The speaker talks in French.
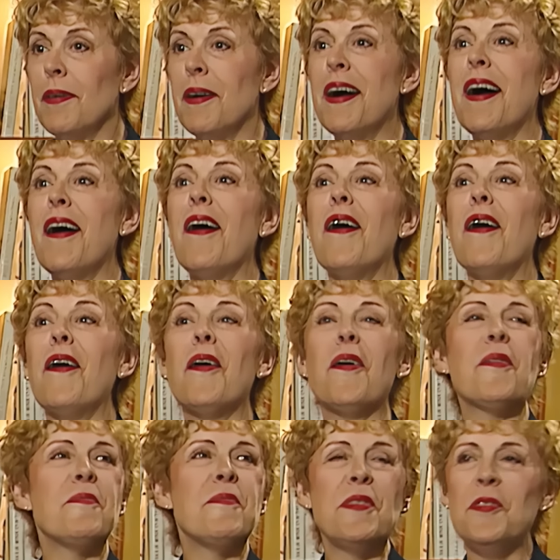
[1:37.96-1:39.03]

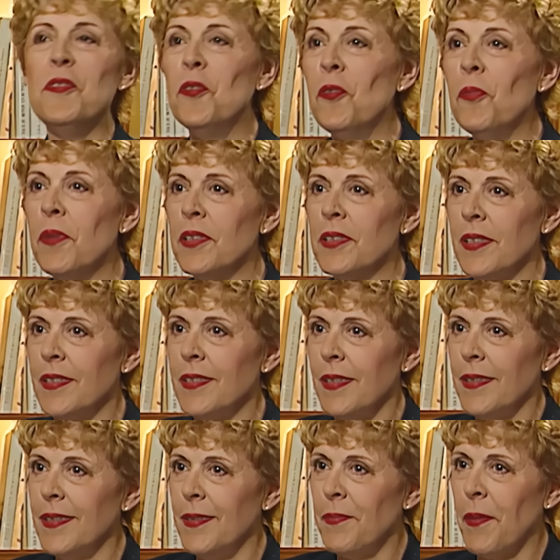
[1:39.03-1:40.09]
Ah, mais non, mais
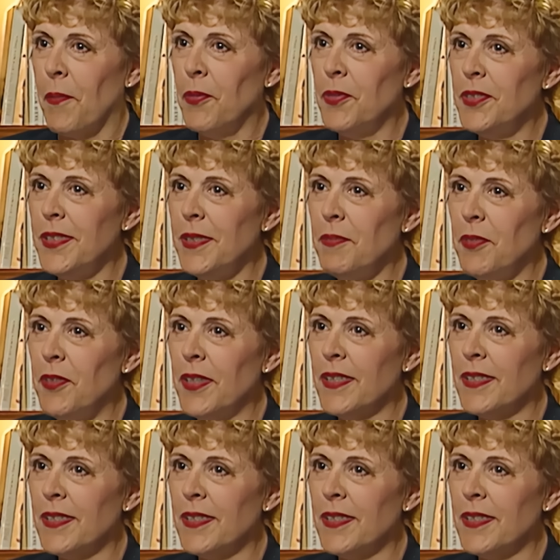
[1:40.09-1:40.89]
c'est pas possible de dire